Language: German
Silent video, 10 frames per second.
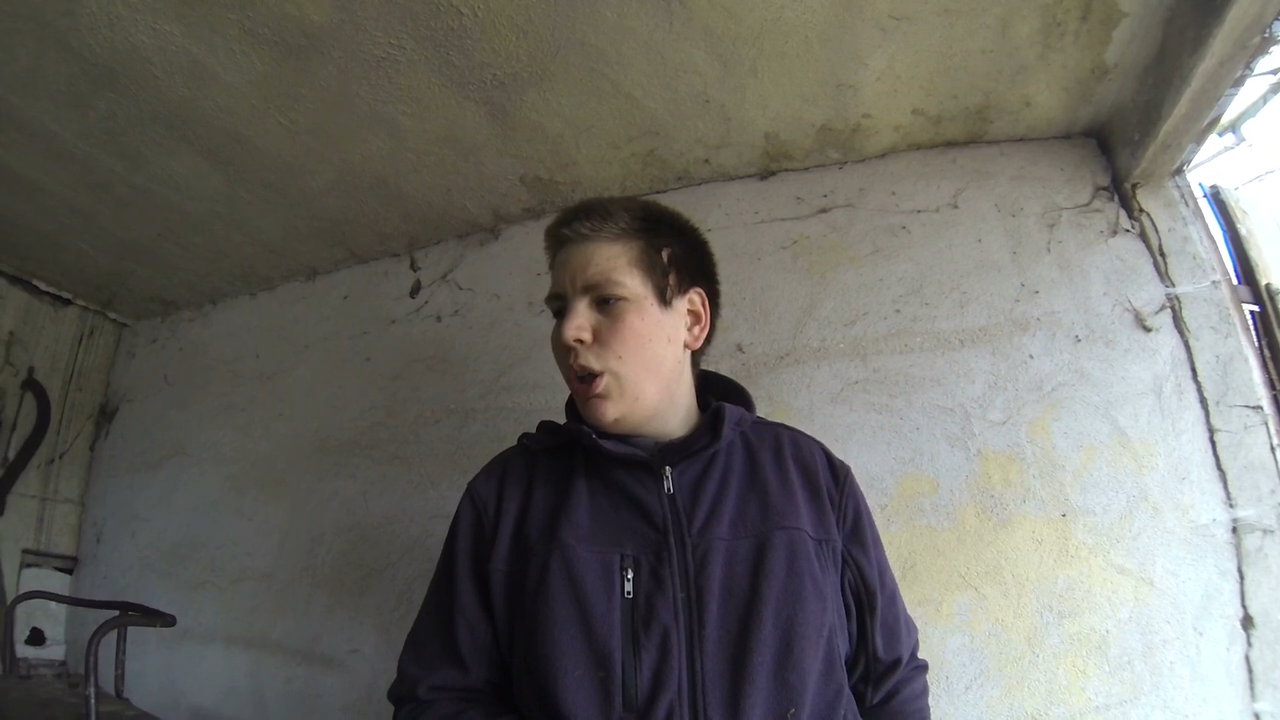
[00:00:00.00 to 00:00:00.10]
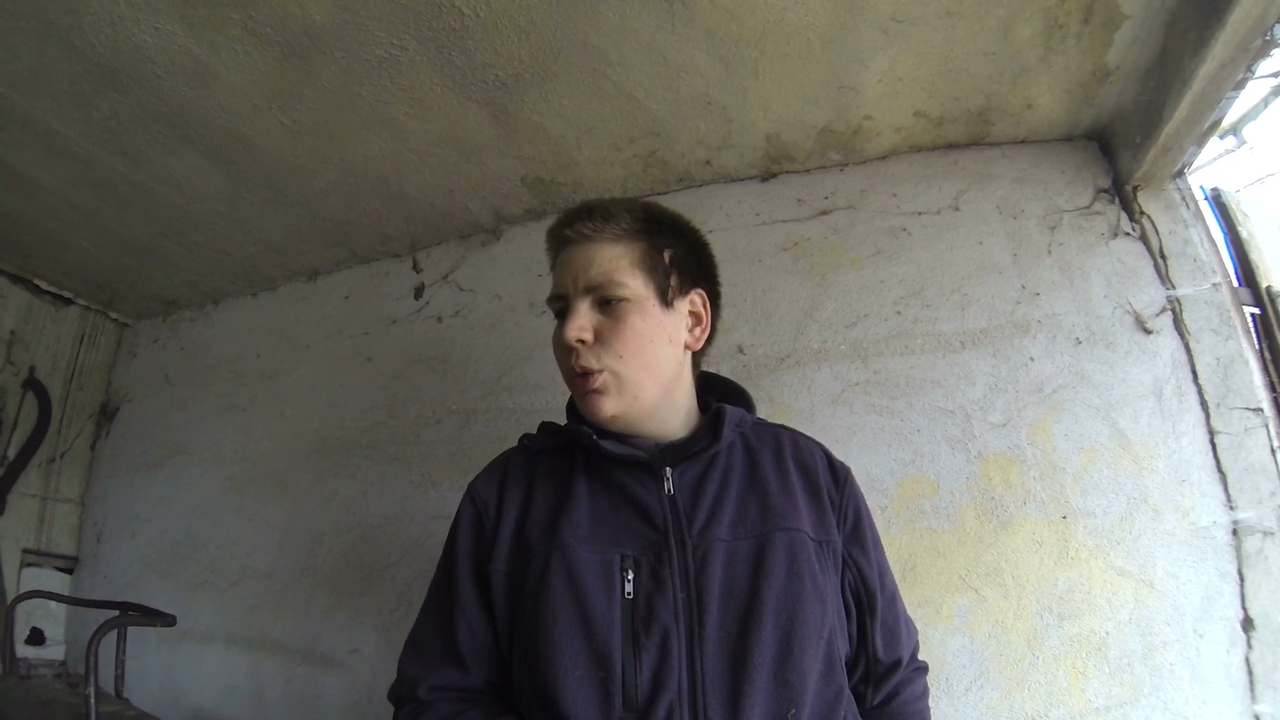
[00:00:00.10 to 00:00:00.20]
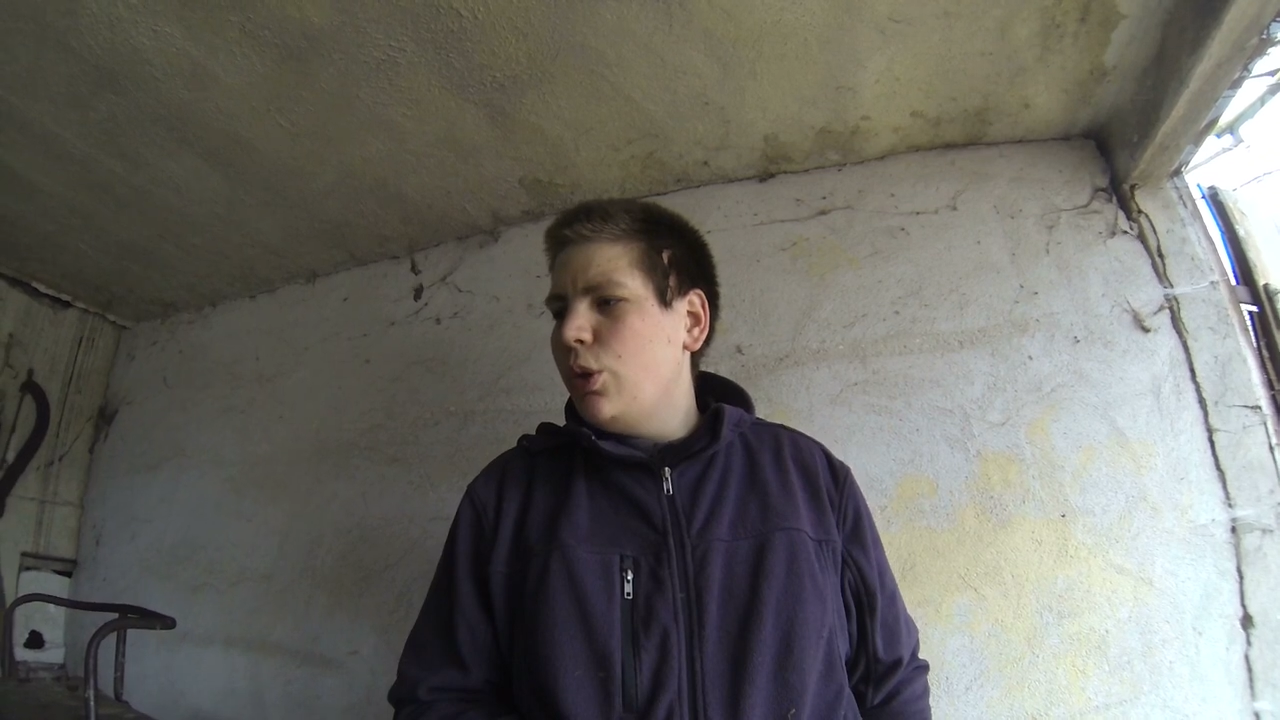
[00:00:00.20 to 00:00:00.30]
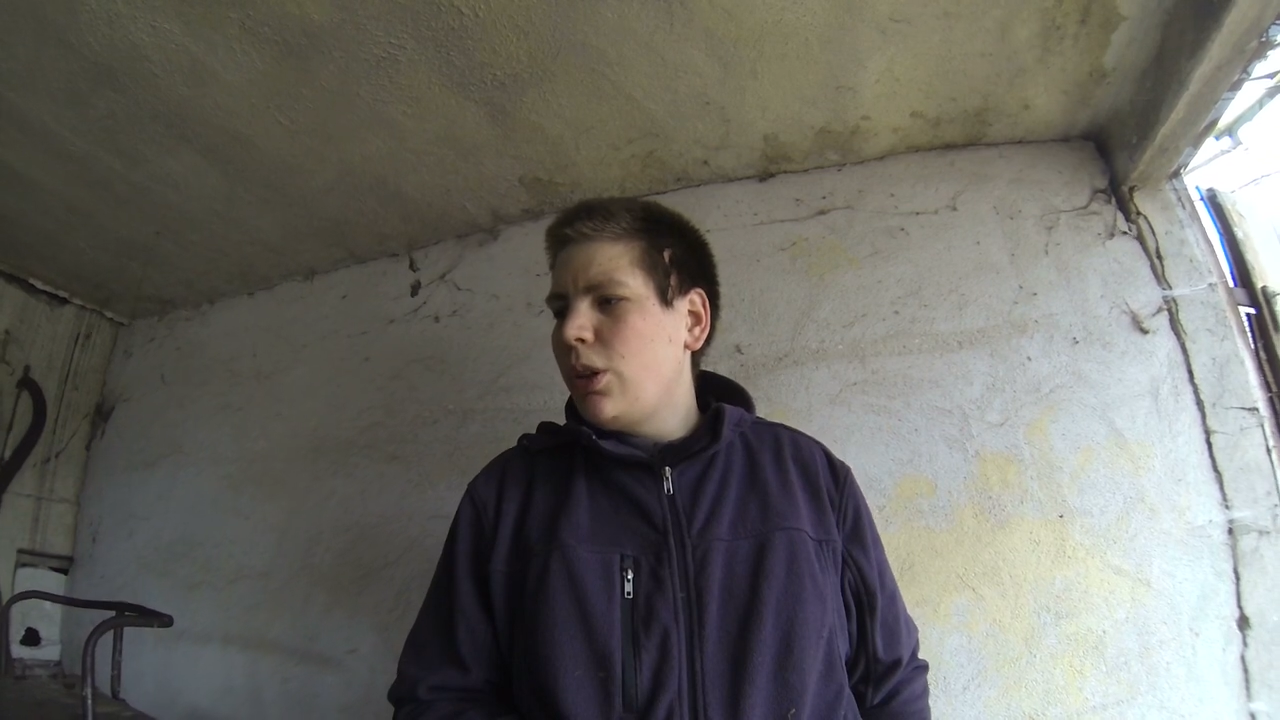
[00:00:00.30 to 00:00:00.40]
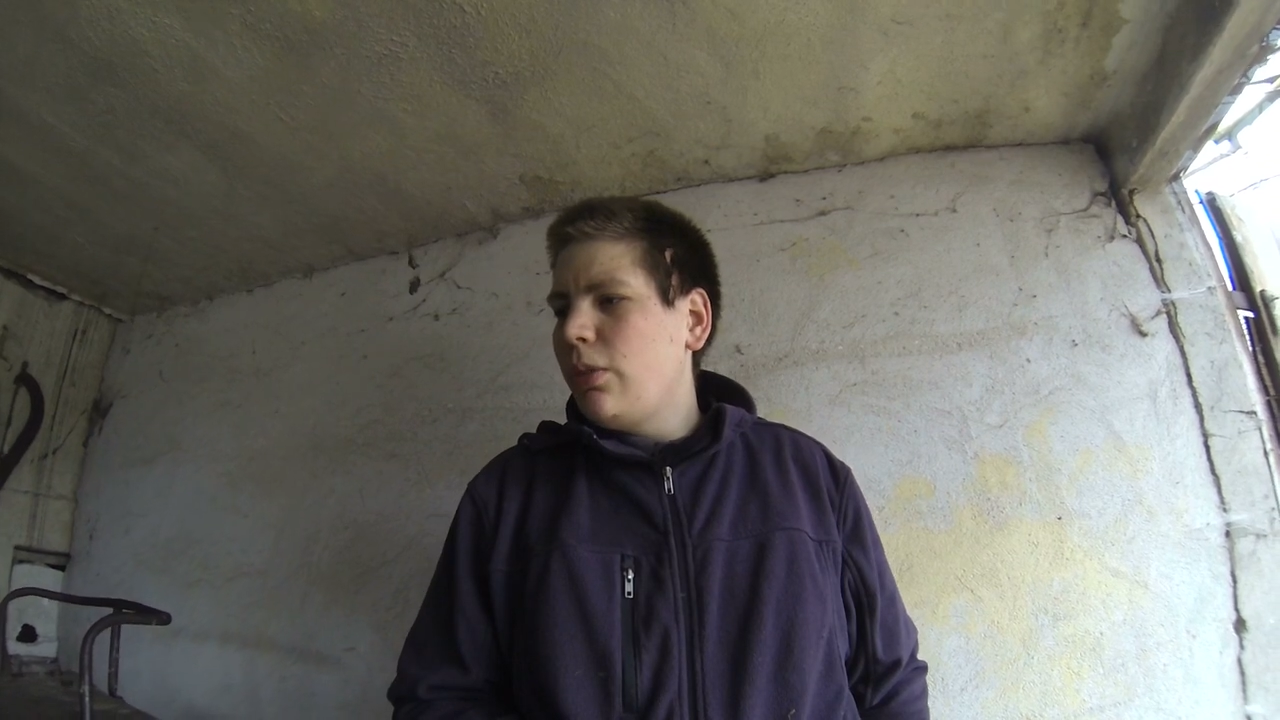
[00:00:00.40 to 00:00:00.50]
und
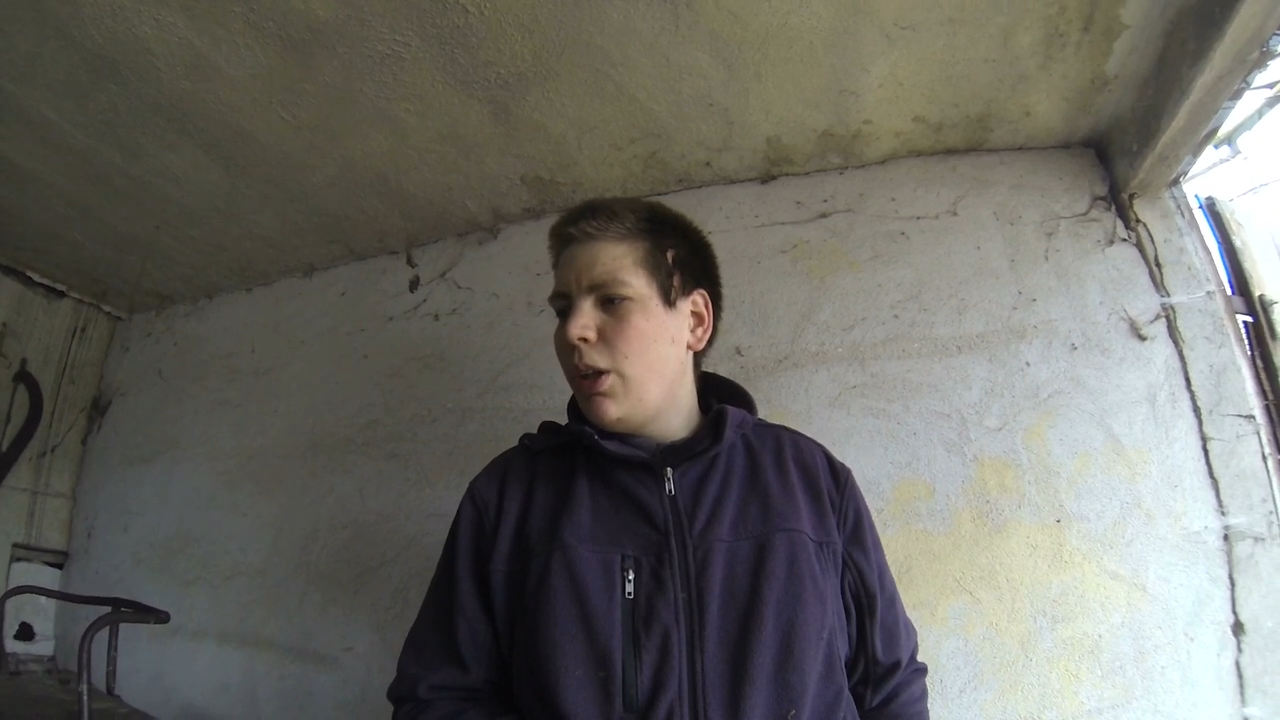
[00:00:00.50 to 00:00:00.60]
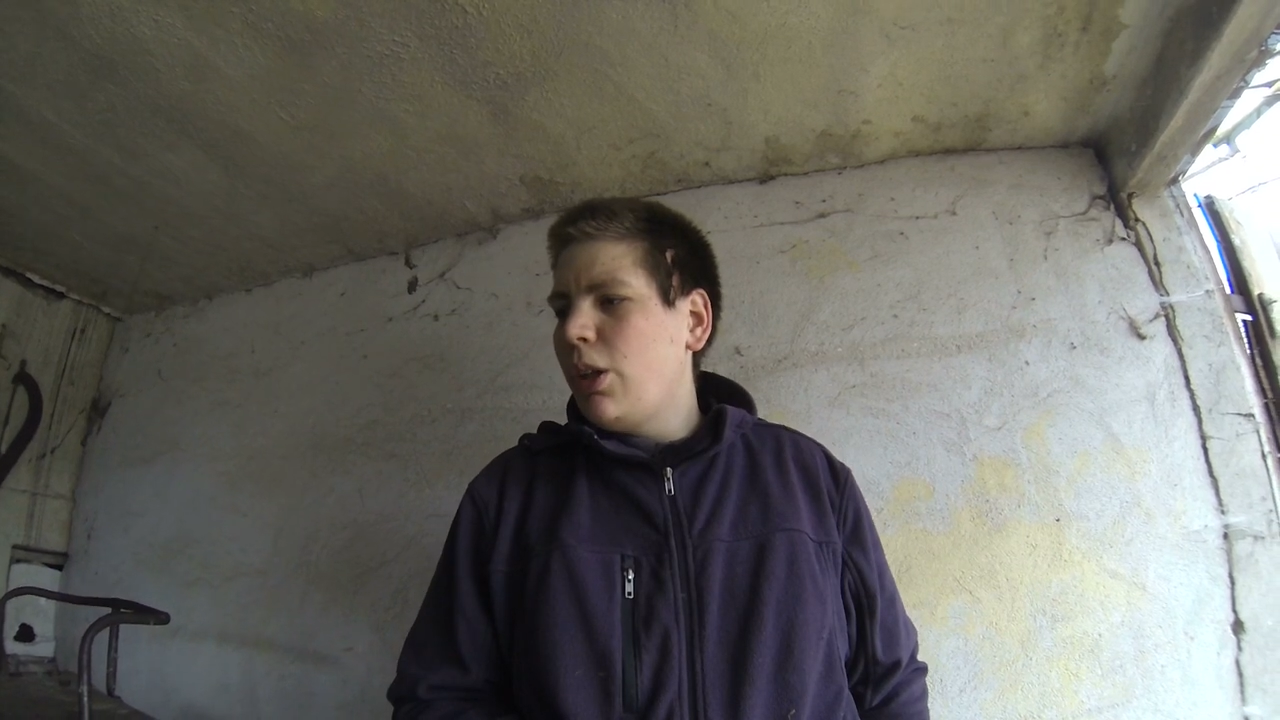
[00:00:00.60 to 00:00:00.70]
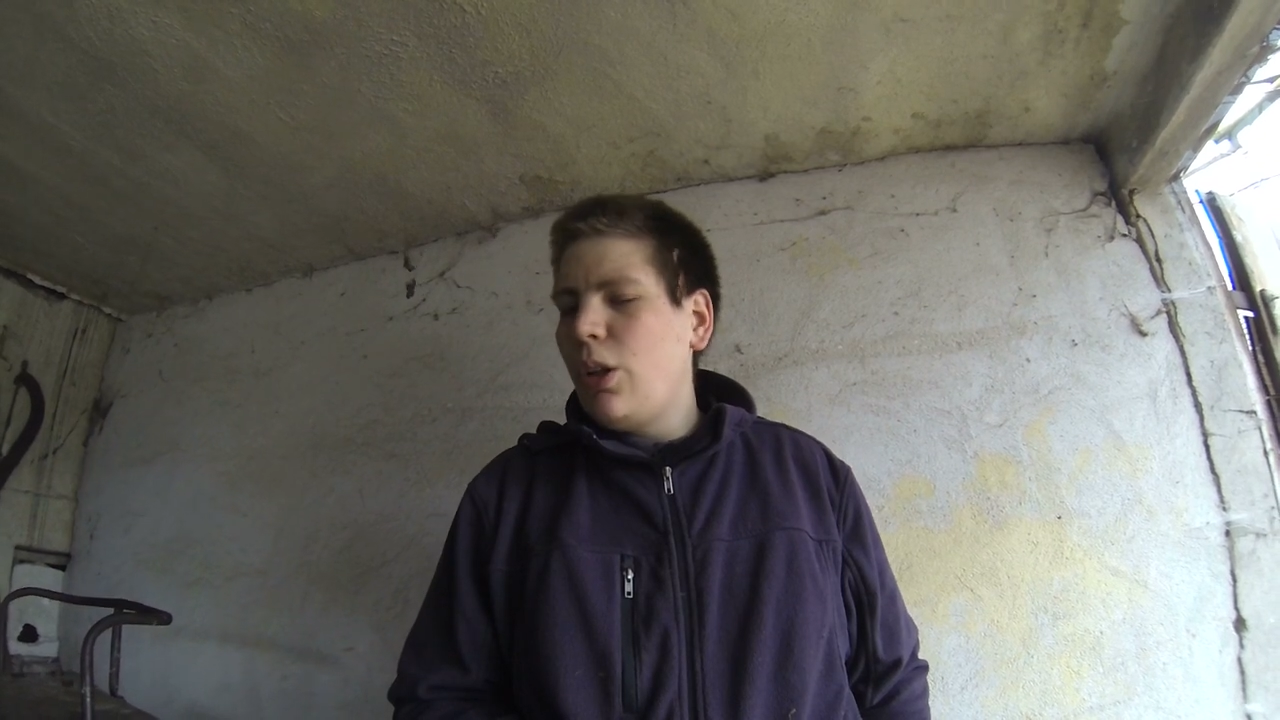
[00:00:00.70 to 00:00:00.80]
irgendwann